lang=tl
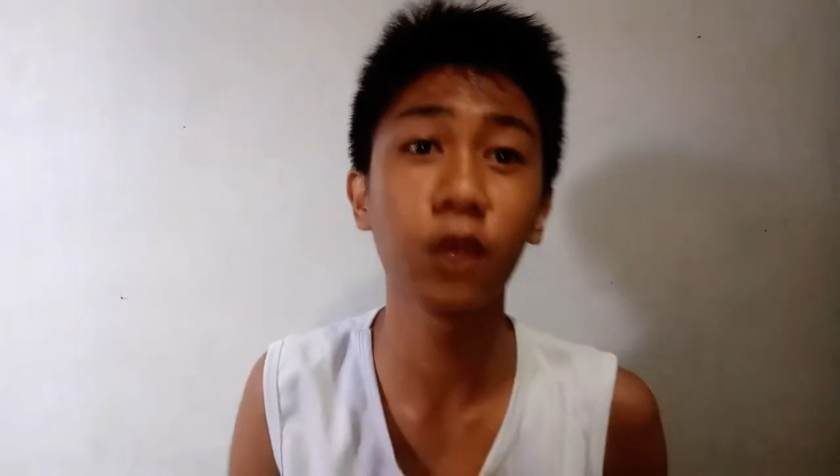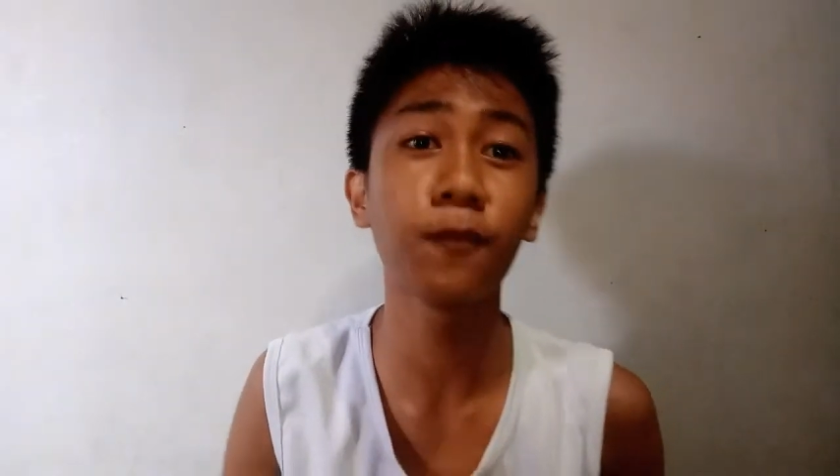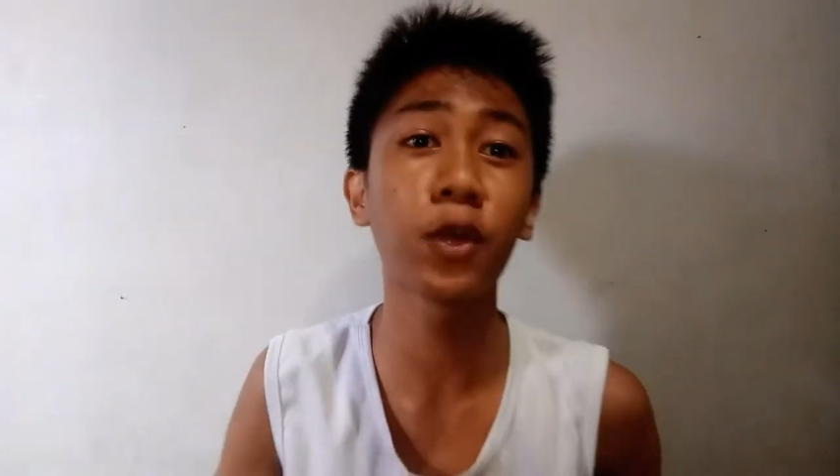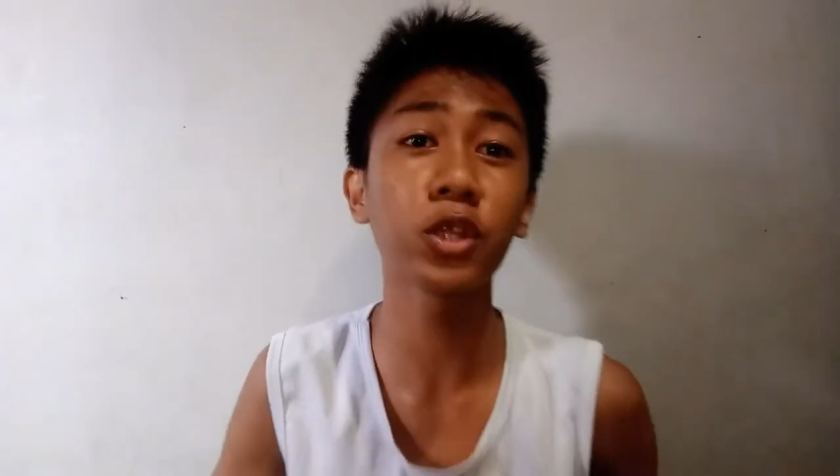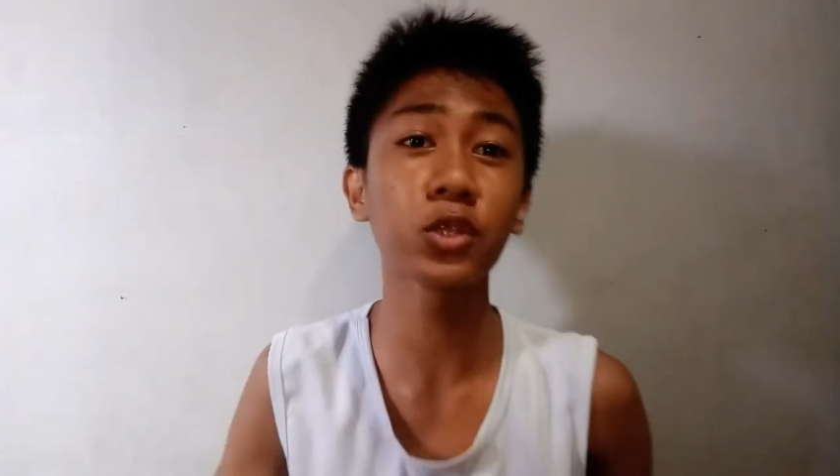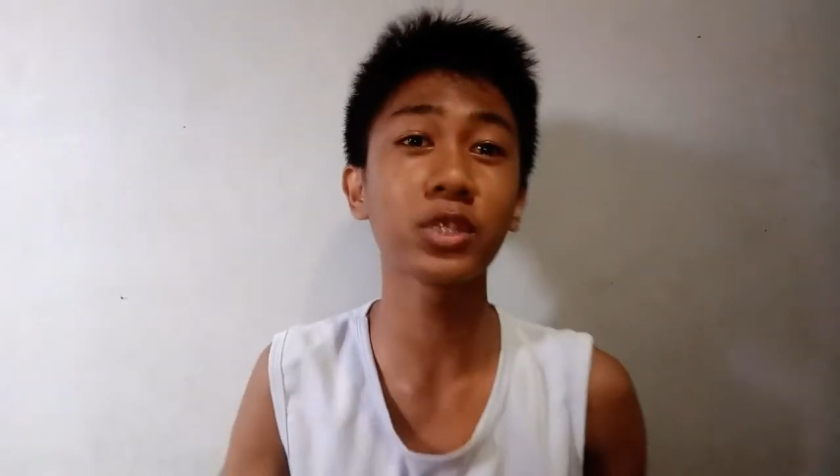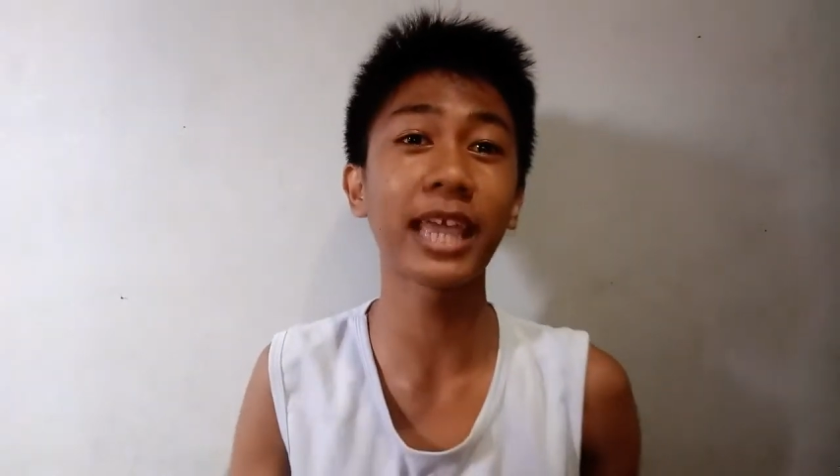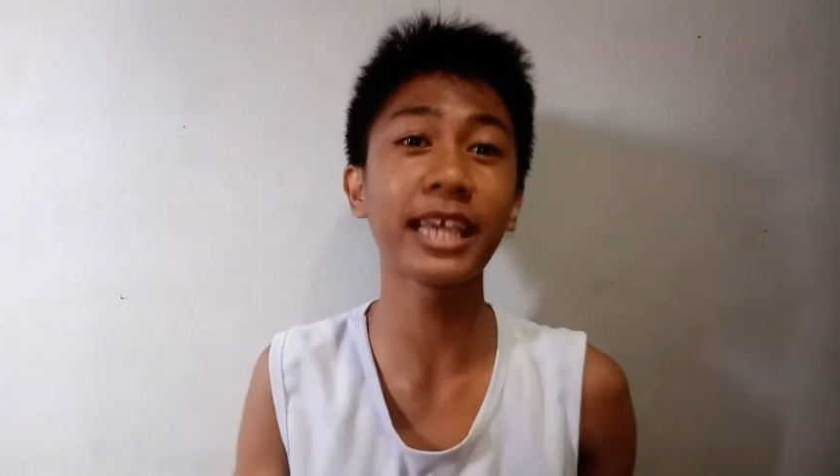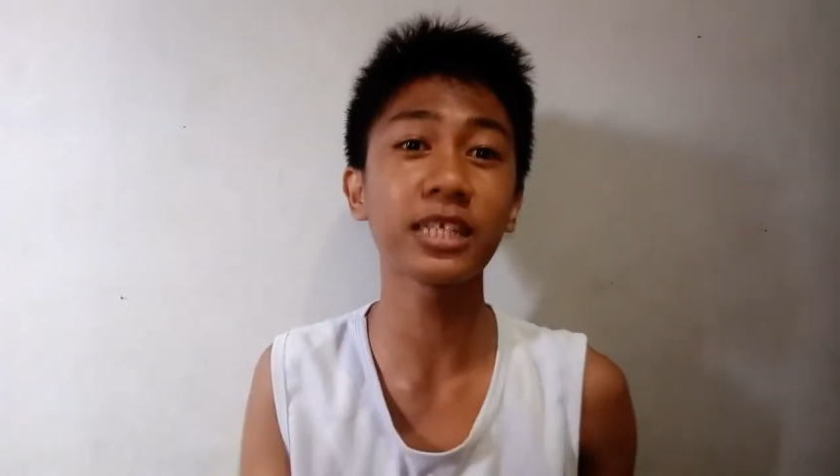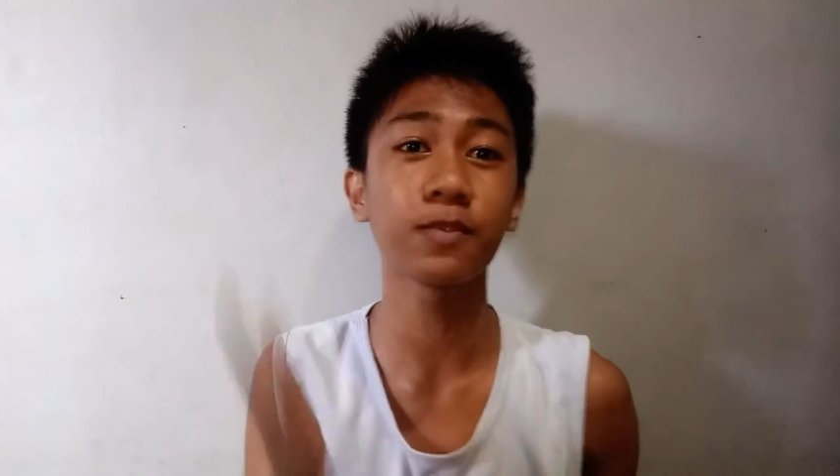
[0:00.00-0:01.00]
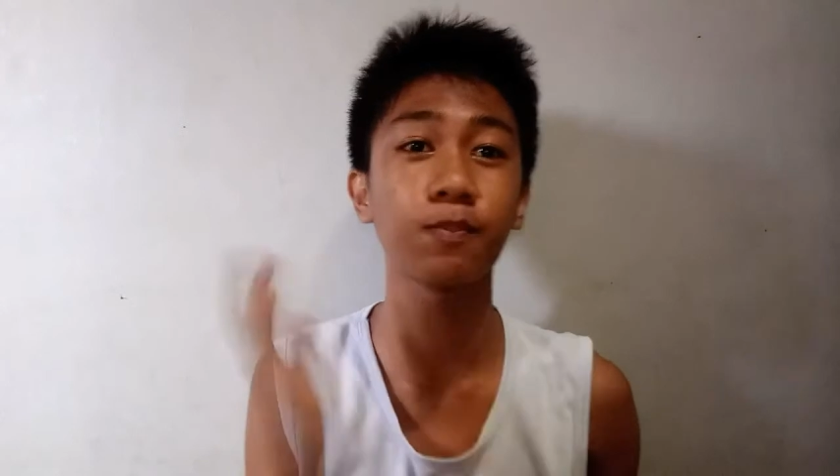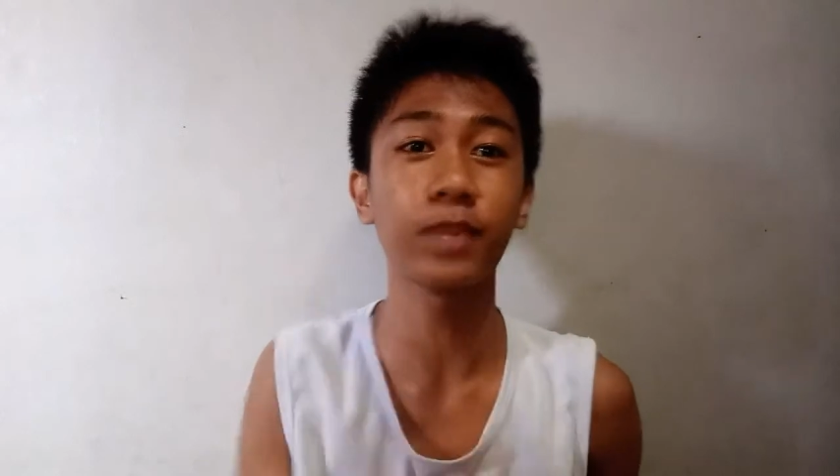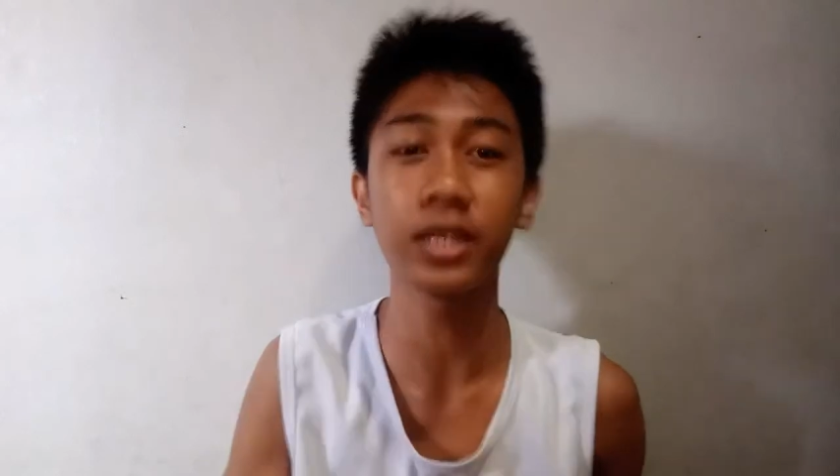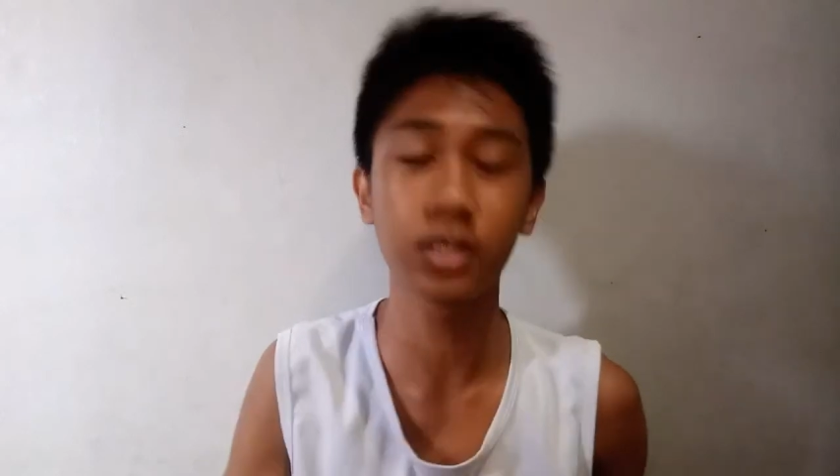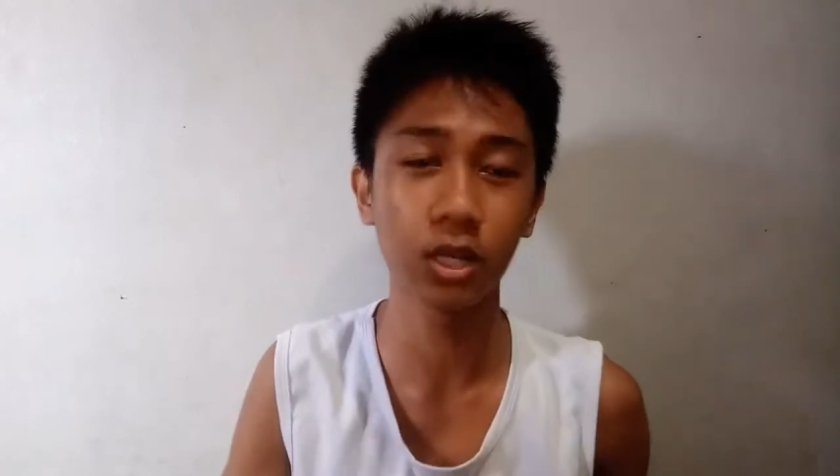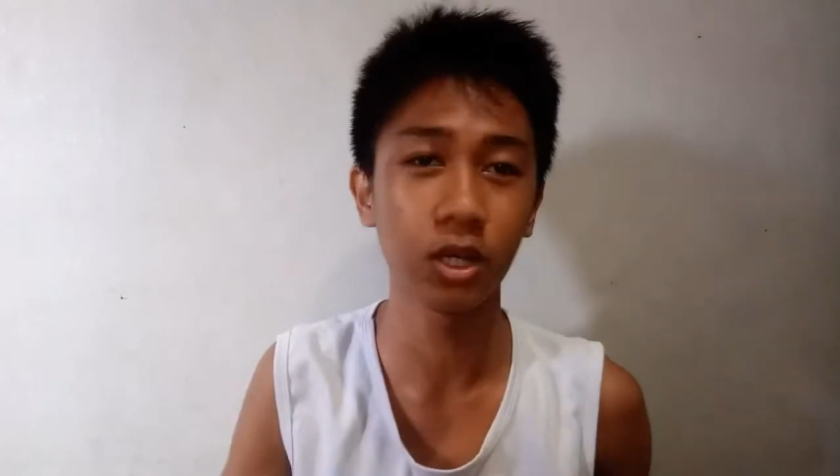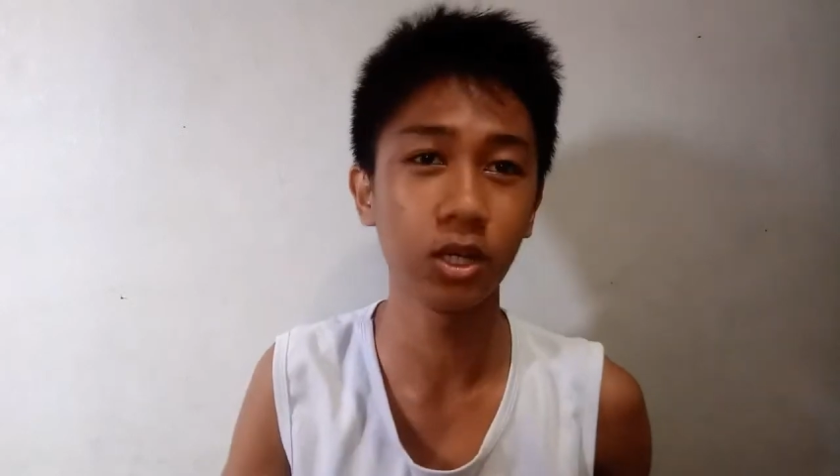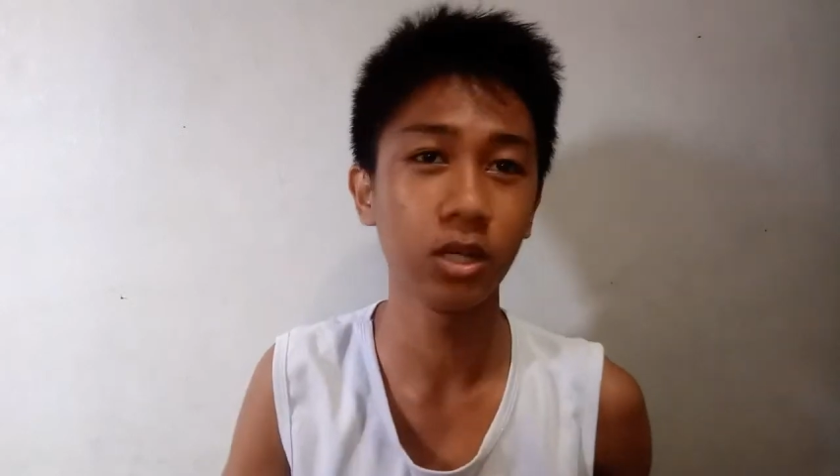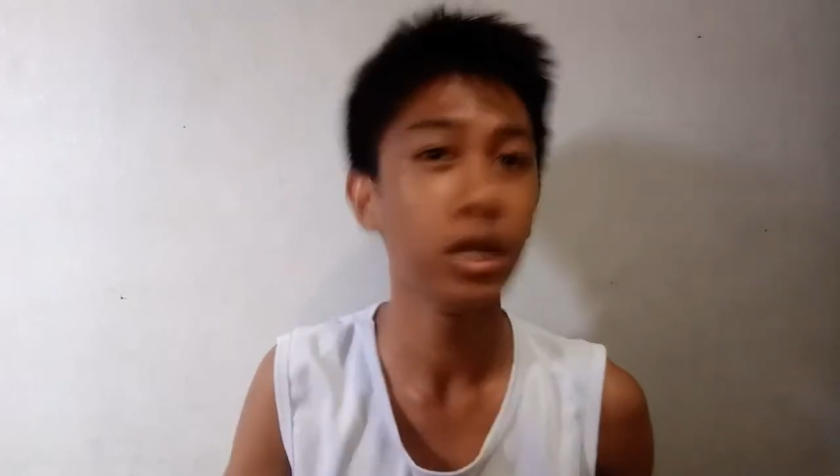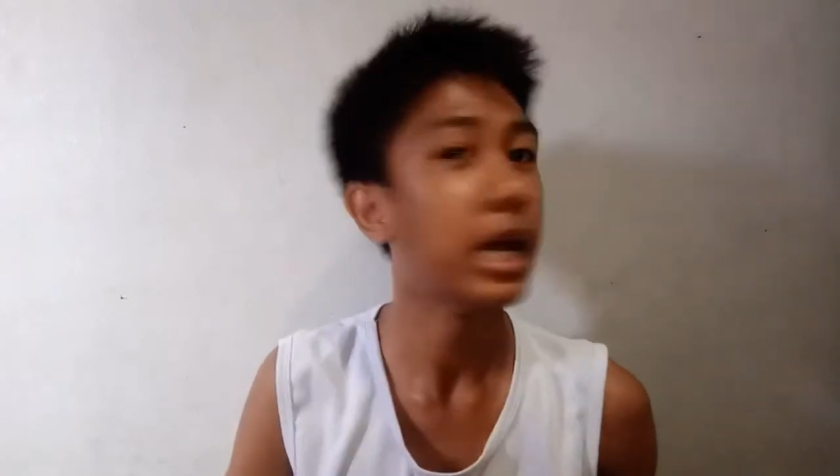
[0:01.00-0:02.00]
So for today's
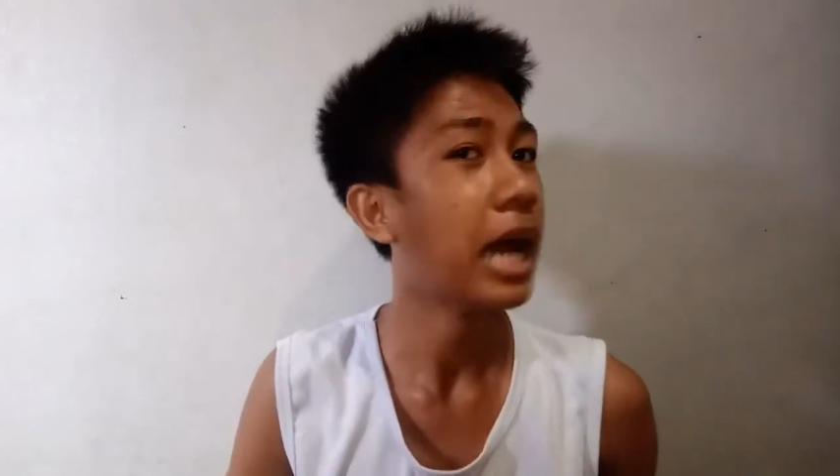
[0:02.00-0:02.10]
video,